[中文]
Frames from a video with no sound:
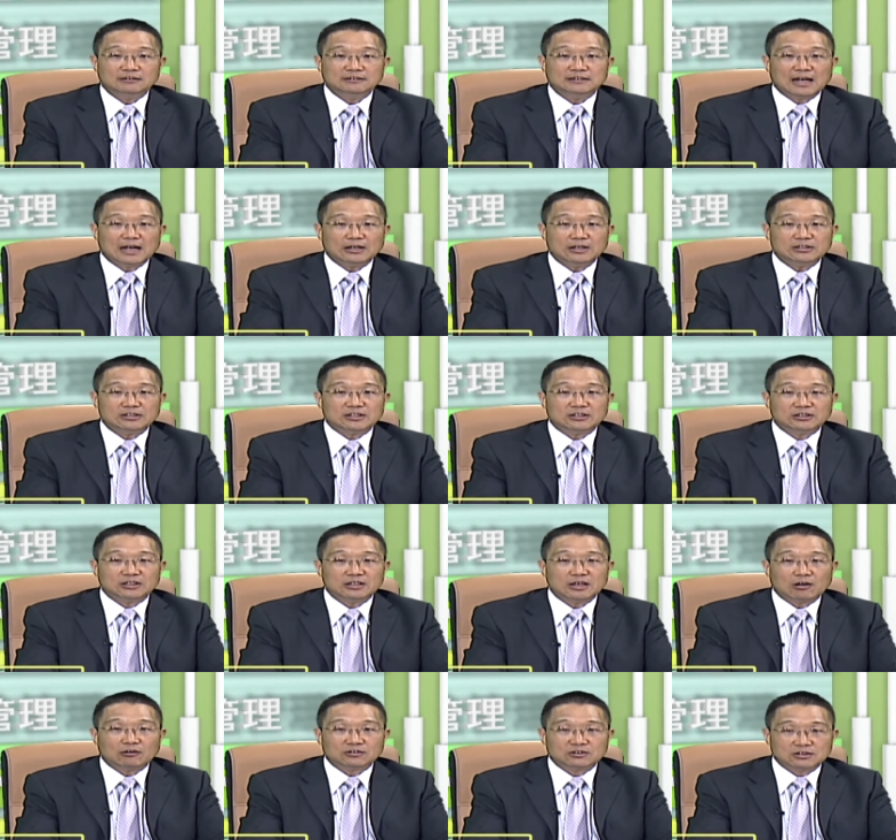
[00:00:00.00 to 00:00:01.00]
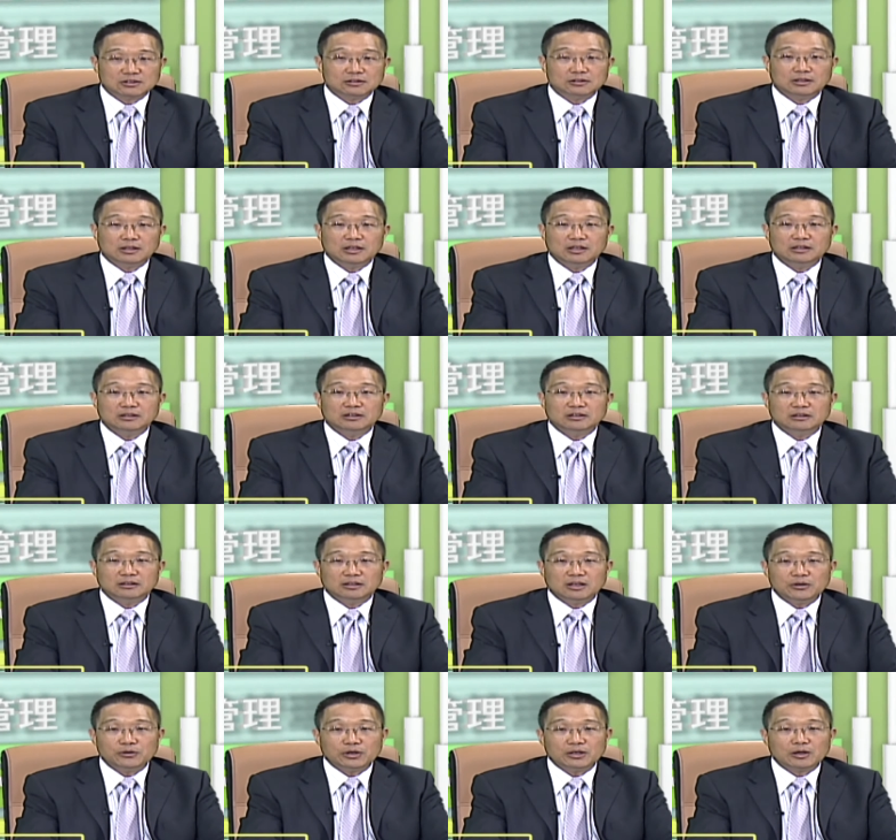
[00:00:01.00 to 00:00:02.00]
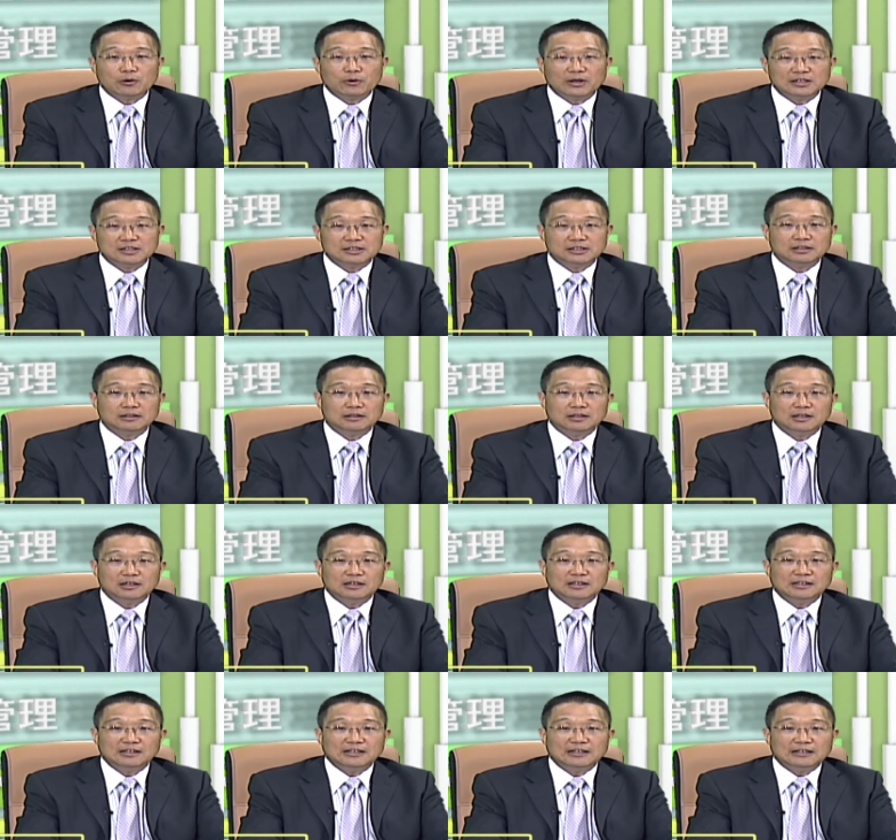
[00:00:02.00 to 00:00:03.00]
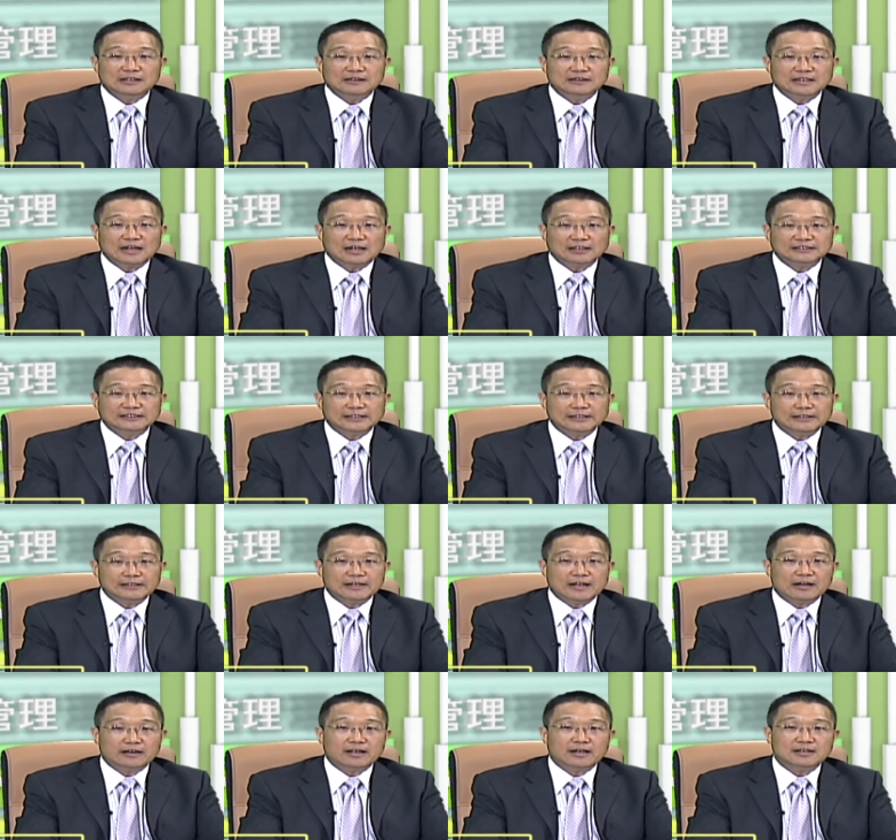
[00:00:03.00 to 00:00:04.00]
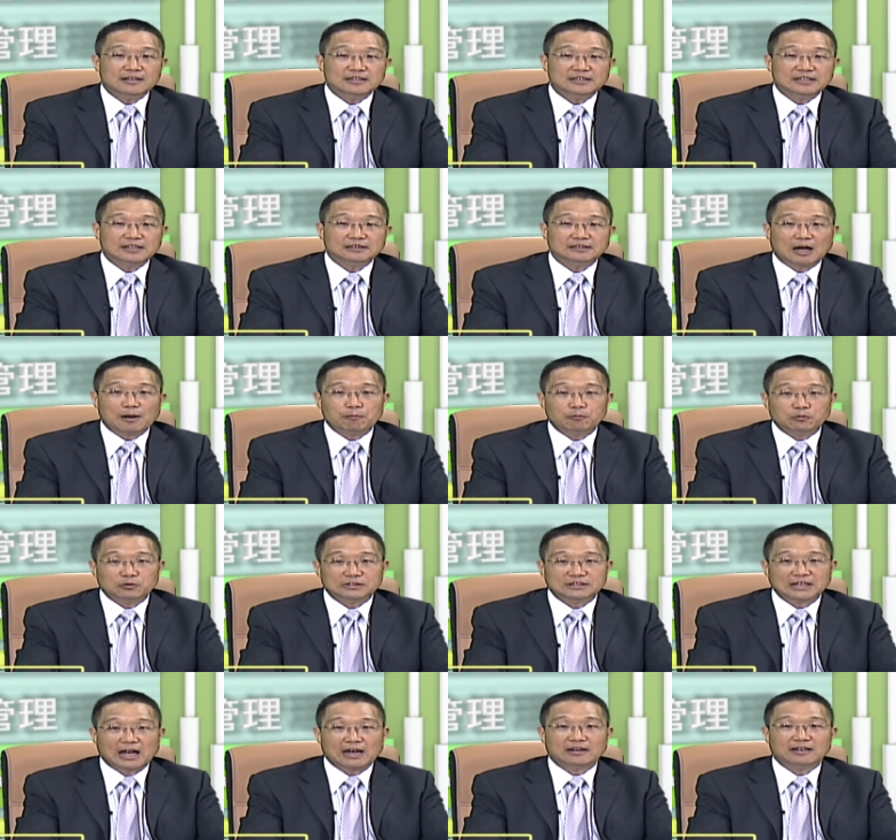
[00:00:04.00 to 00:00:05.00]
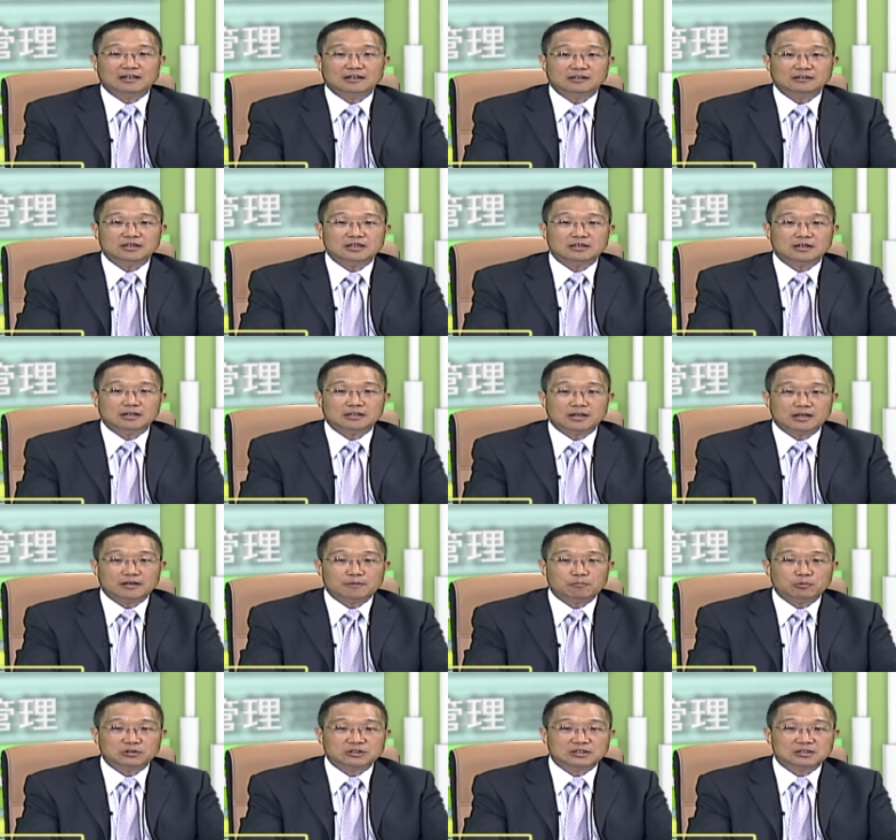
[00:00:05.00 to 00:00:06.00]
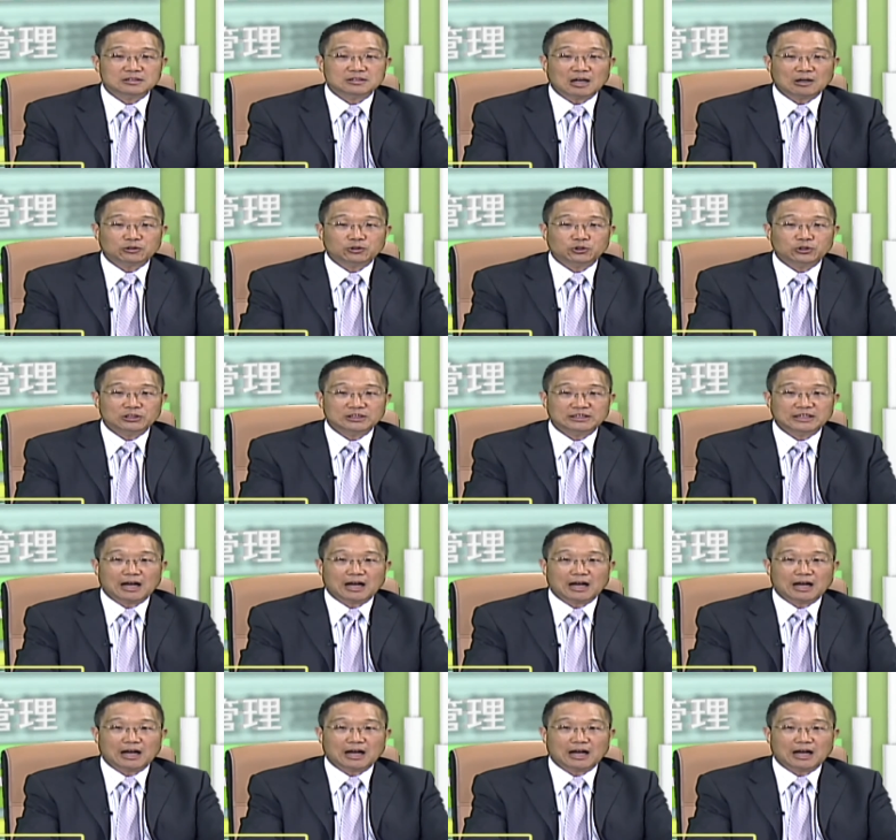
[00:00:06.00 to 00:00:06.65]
那预警信号四，人员的危机。那经理人呢，经常不在，任何人不知道去